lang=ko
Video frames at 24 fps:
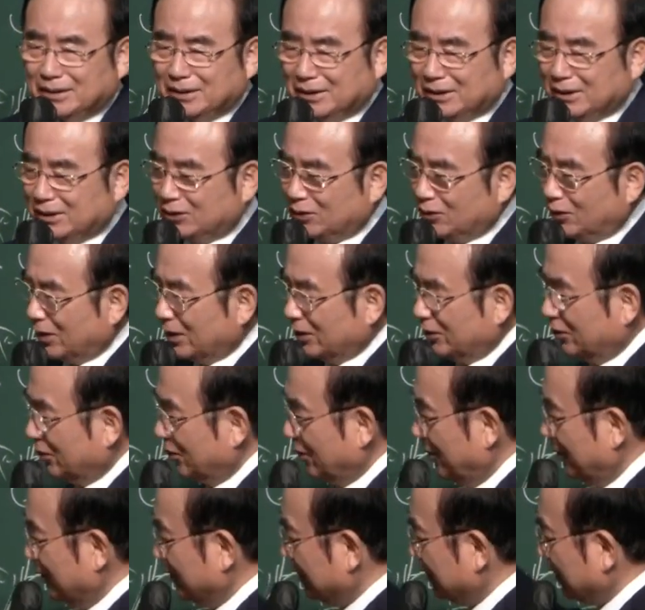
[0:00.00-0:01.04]
이 속에
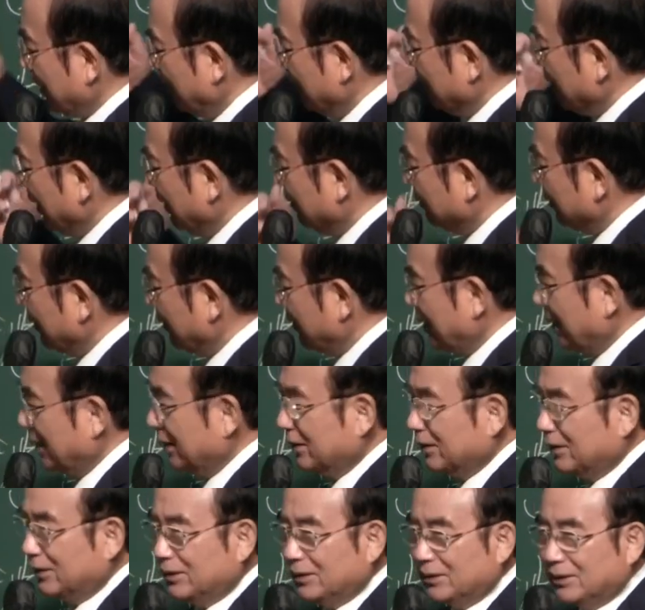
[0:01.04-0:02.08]
들어오면 참
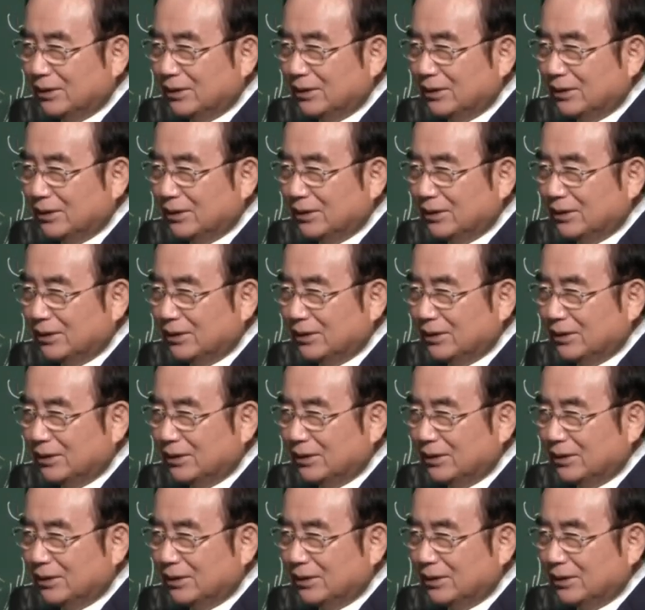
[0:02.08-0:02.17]
행복해요.